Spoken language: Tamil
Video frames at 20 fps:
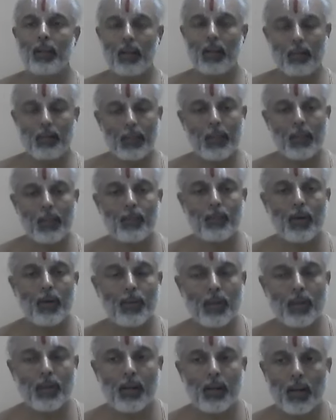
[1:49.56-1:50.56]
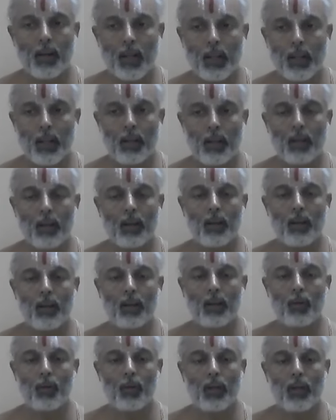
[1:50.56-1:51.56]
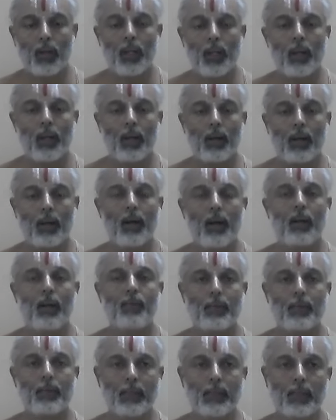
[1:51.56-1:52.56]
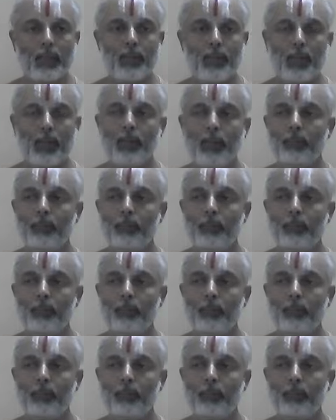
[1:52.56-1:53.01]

இருபதே பாசுரங்களை கொண்ட அழகான பிரபந்தம் இது